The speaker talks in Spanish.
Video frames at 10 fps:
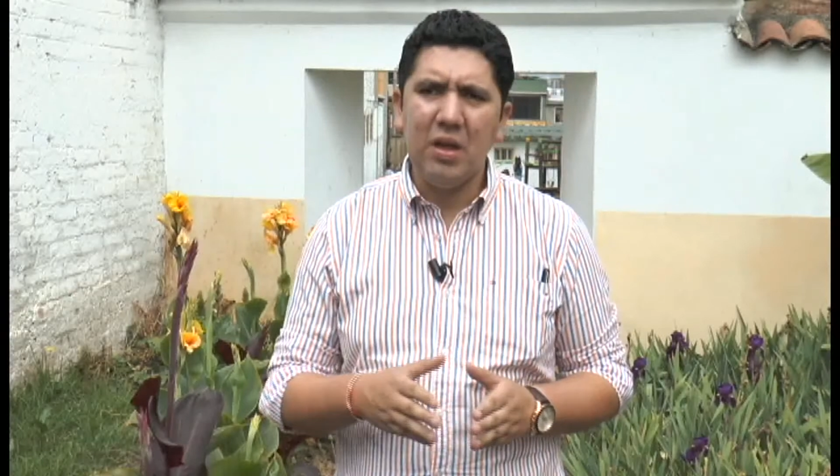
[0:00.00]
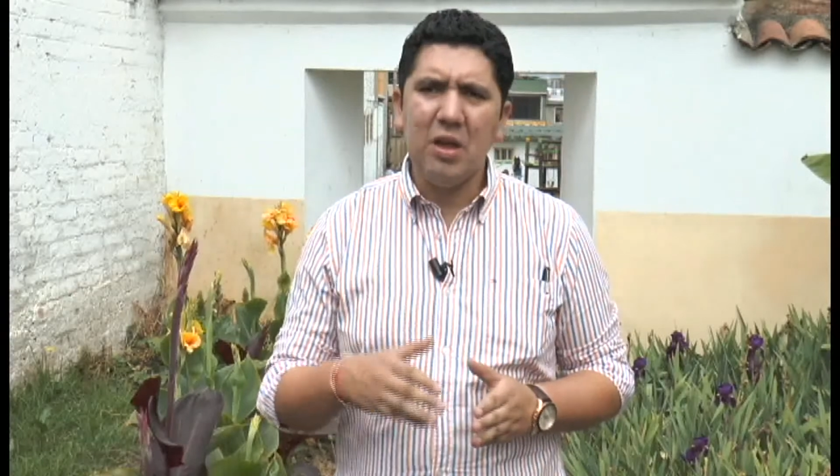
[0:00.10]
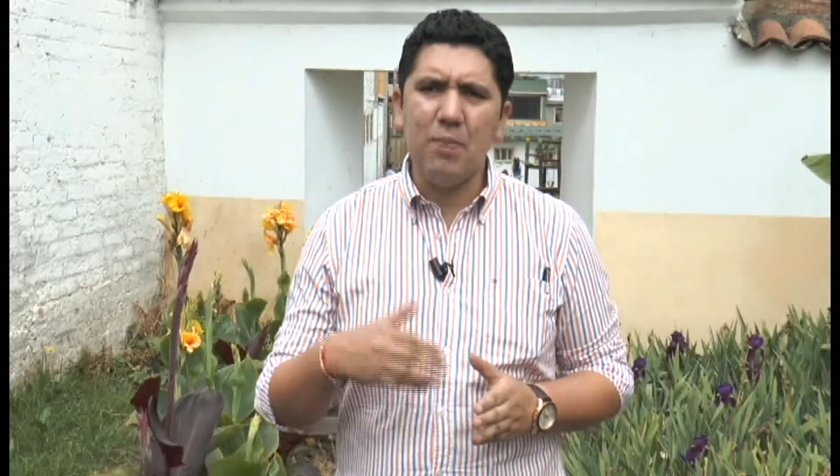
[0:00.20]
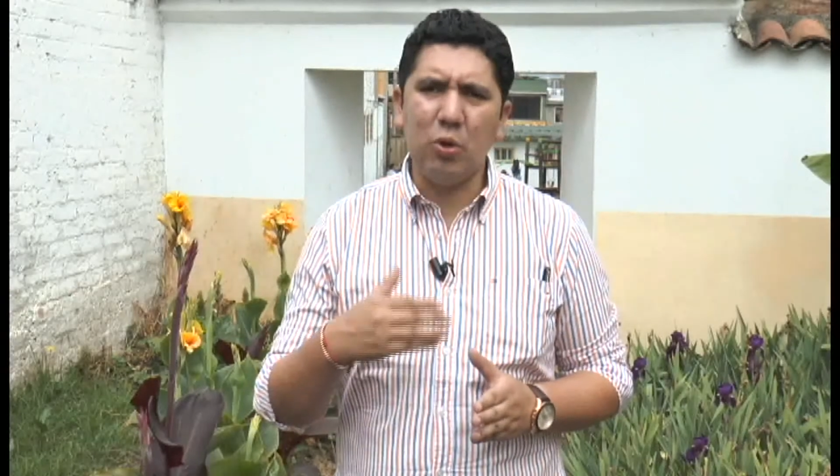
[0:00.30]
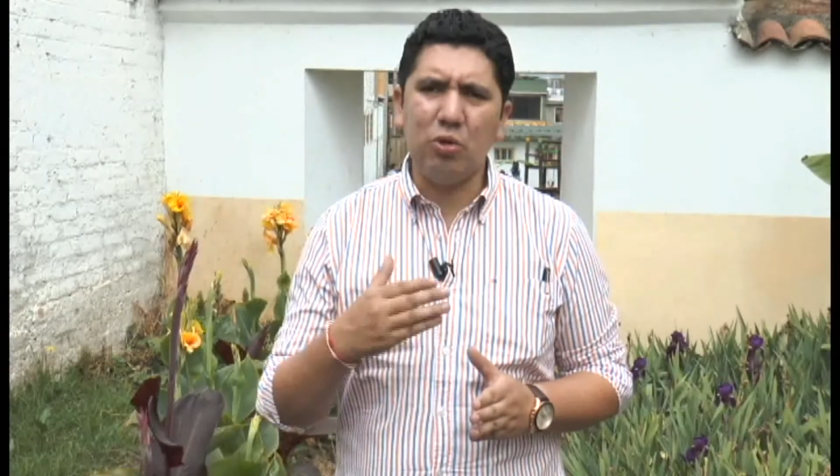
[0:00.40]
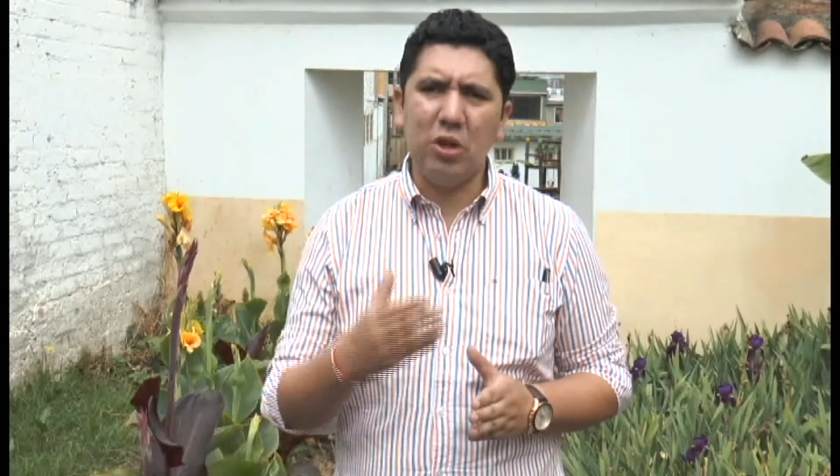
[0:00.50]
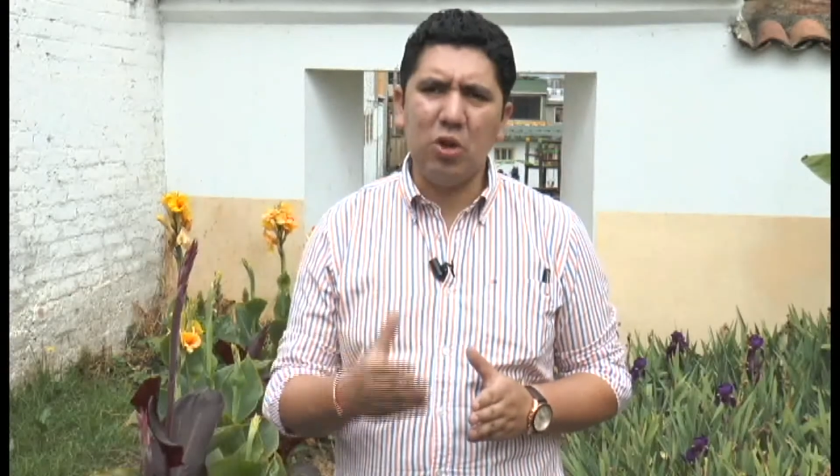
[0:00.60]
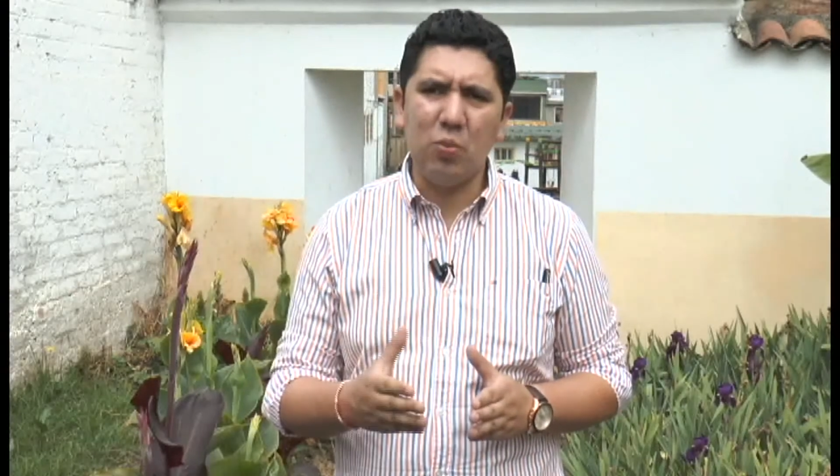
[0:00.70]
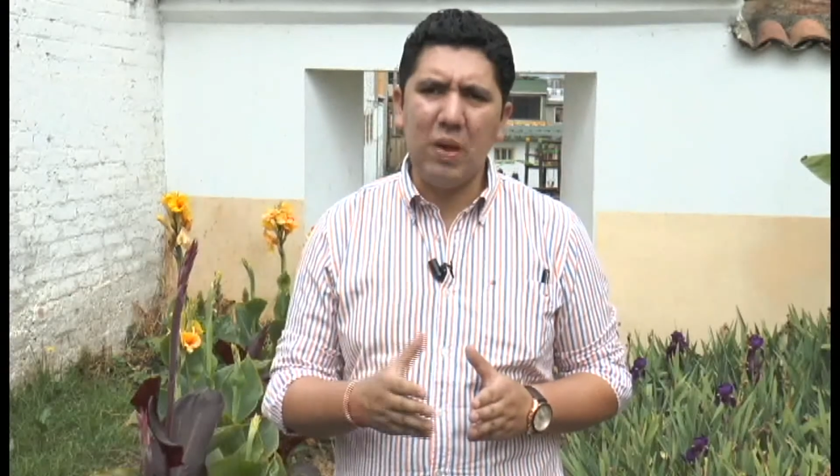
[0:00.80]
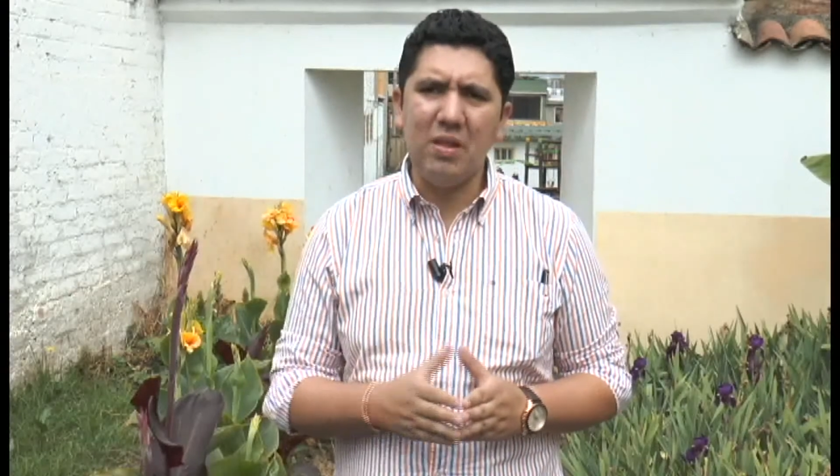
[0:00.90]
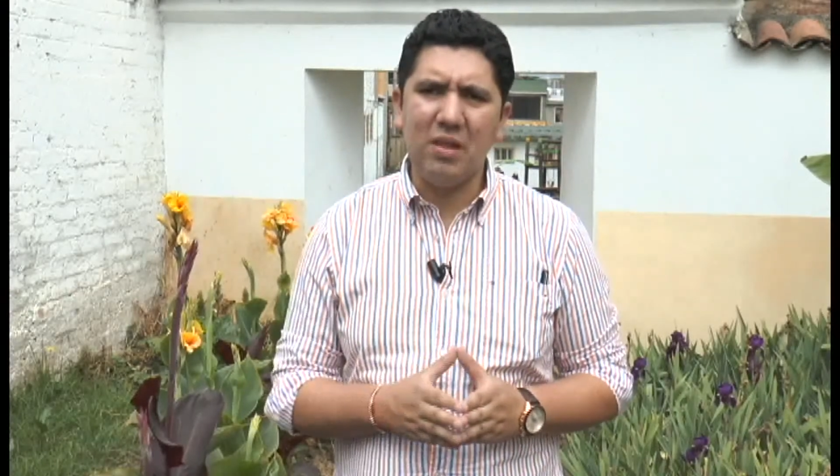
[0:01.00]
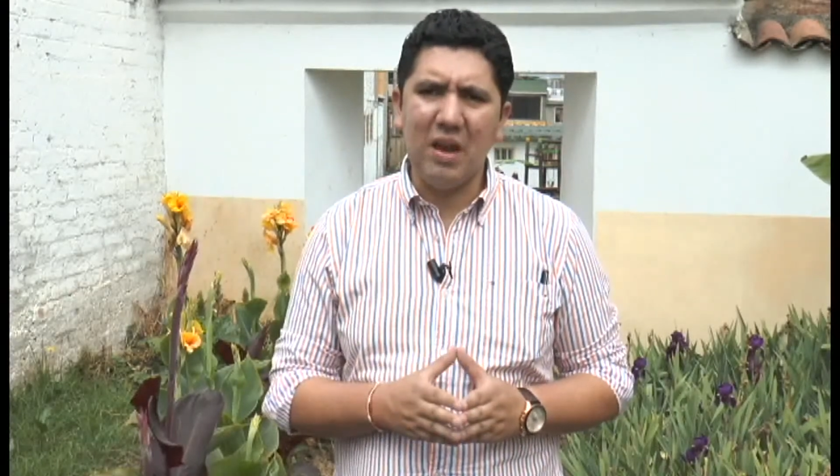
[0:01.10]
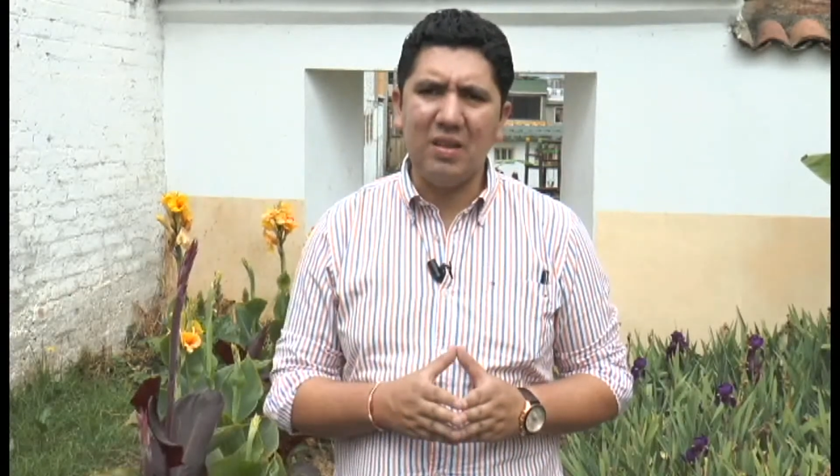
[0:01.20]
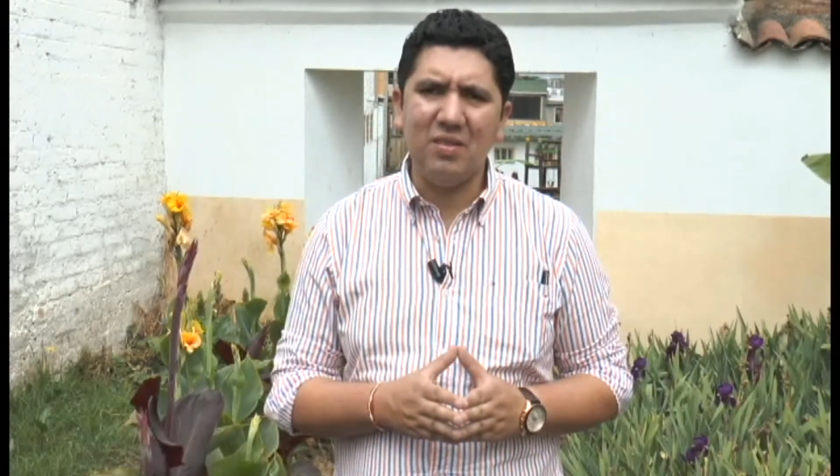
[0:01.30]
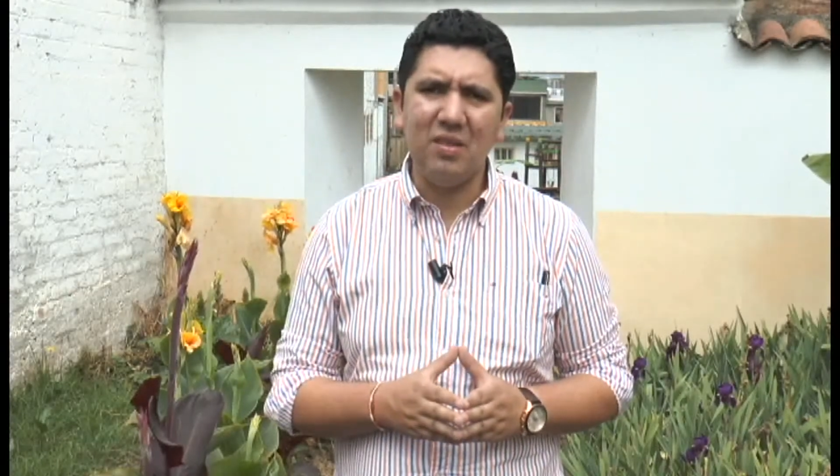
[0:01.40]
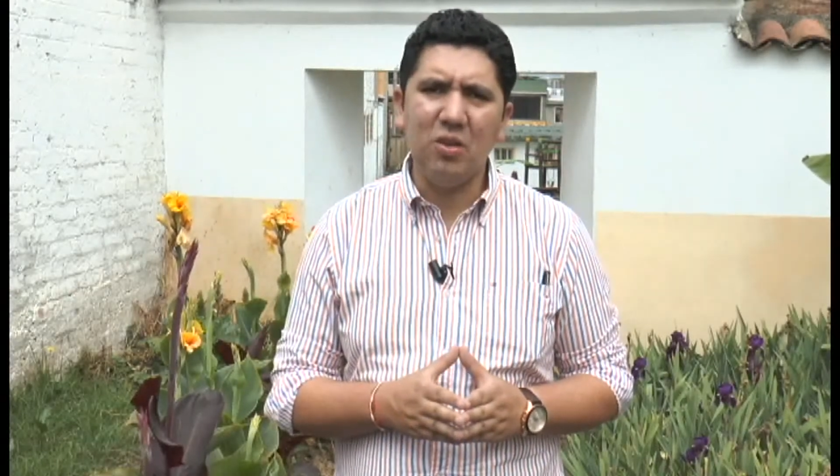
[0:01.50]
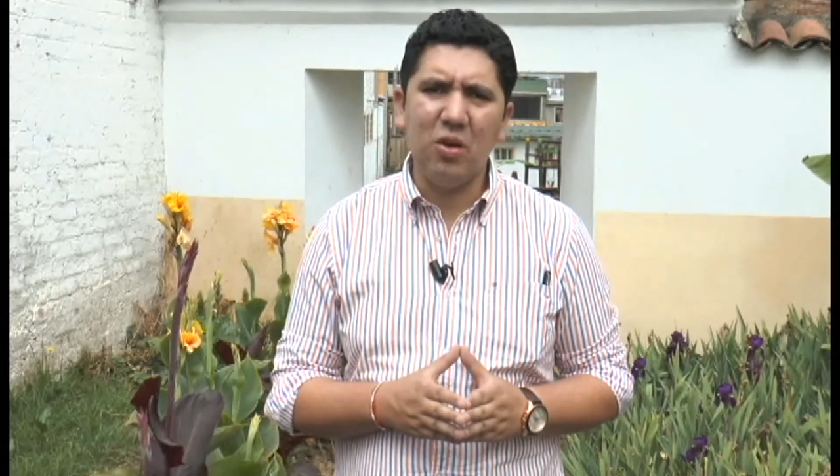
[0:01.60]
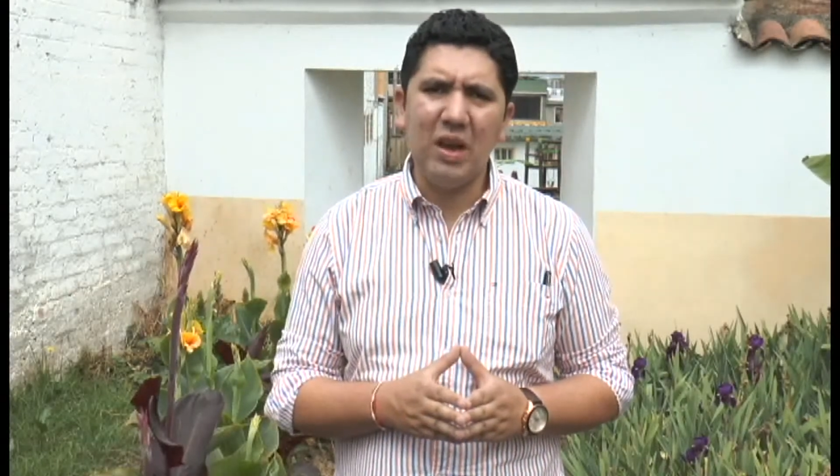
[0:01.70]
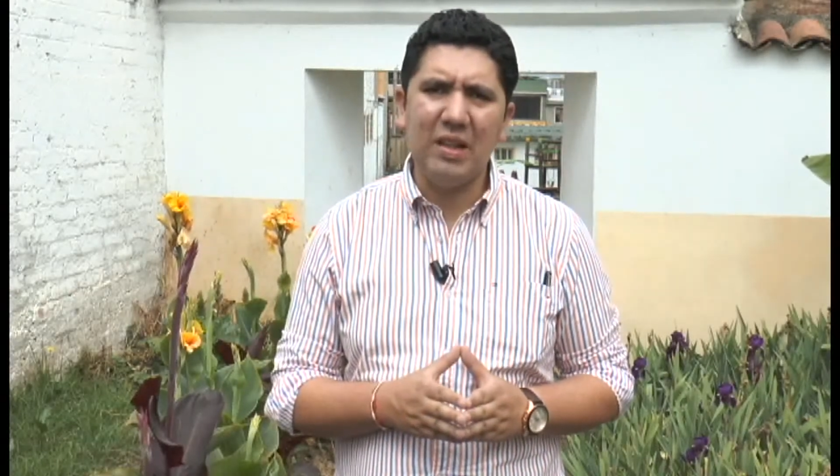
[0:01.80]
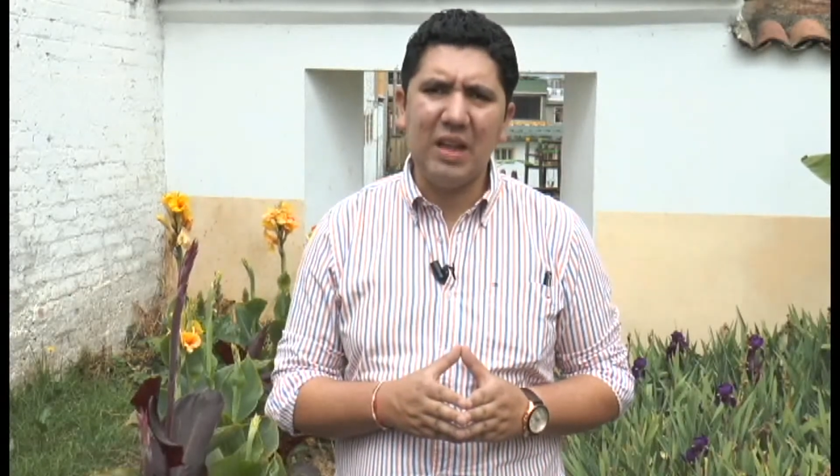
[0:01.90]
y posteriormente a las 5
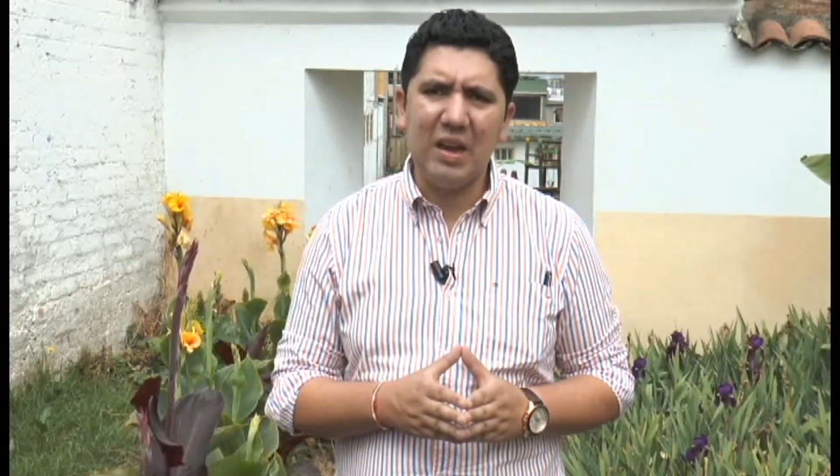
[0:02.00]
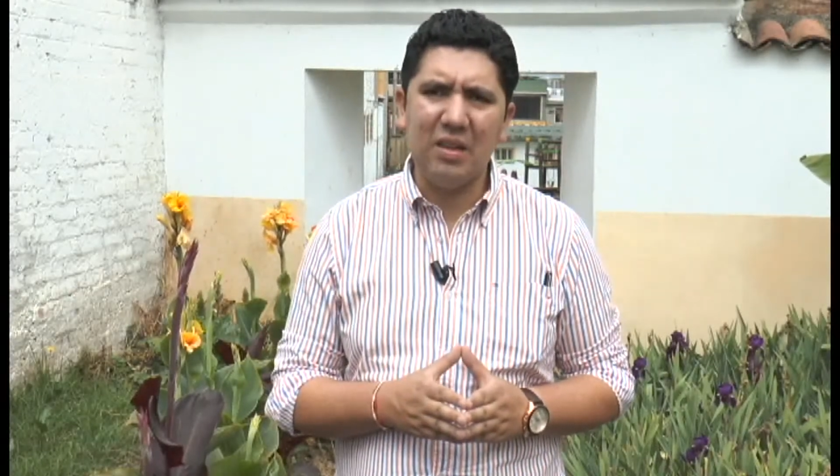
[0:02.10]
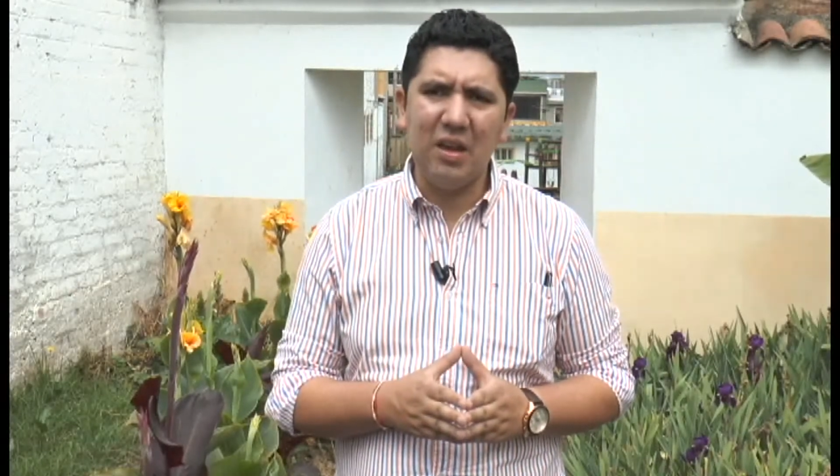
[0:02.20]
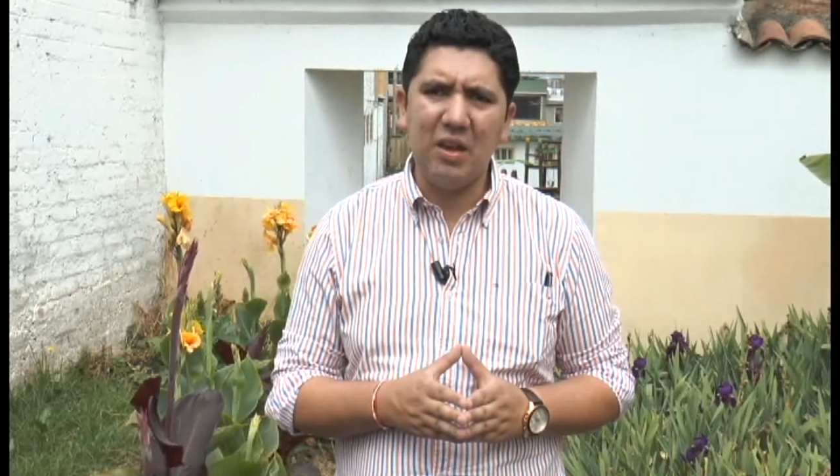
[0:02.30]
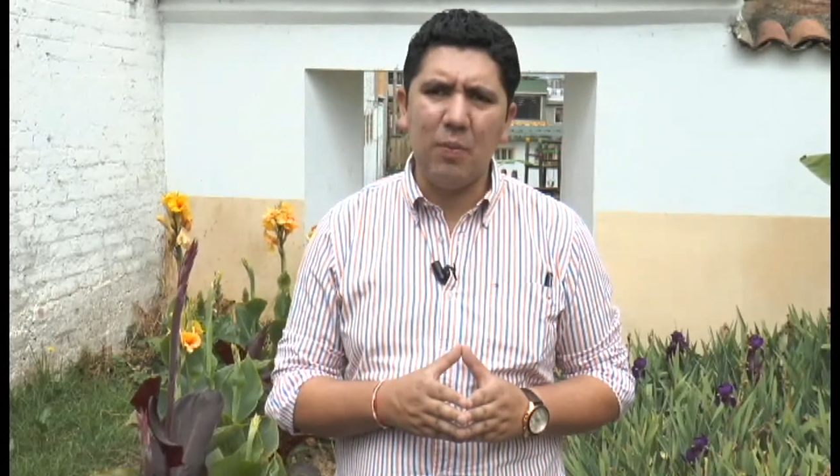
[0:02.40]
de la tarde